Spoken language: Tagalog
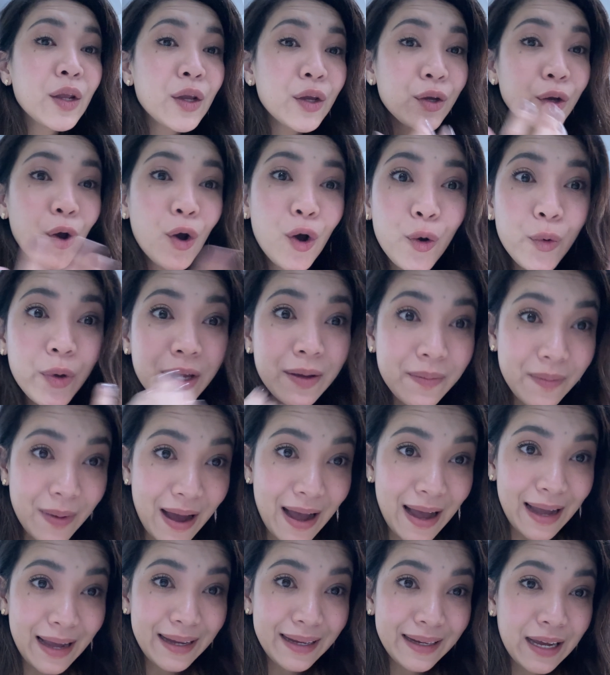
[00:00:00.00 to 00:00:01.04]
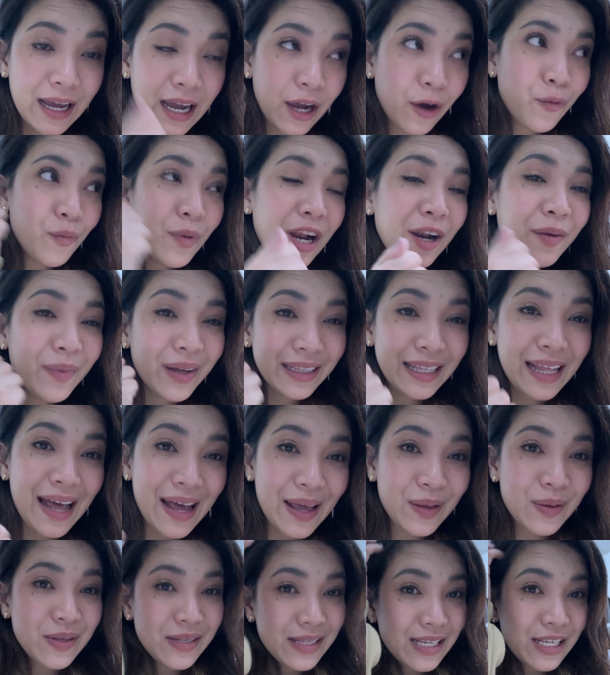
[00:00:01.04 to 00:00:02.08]
Going back, kumalma
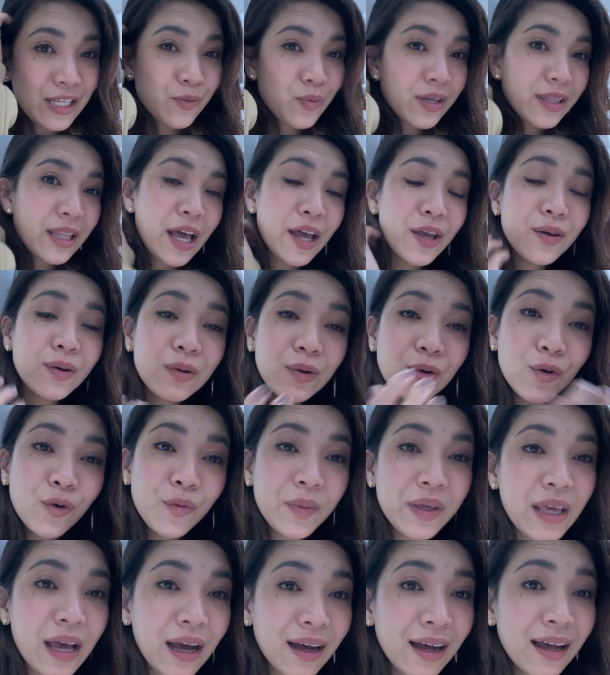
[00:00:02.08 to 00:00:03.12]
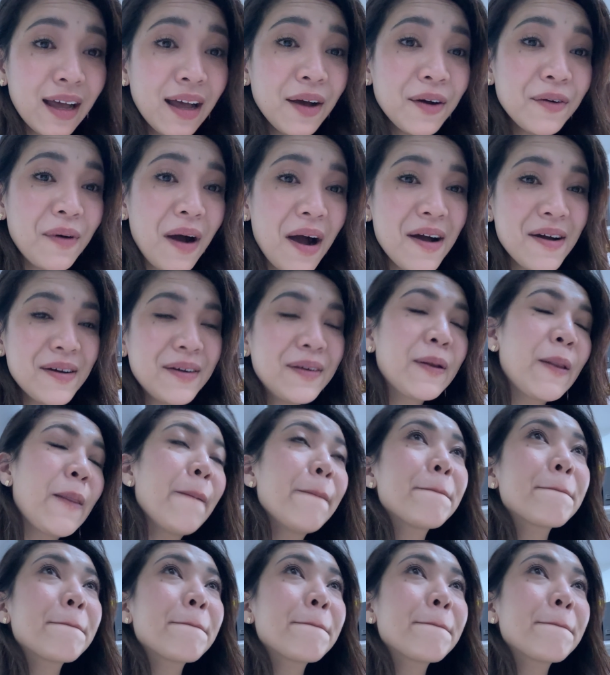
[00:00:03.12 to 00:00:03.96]
tayo, Ziz. Huwag tayong umiyak. Wah!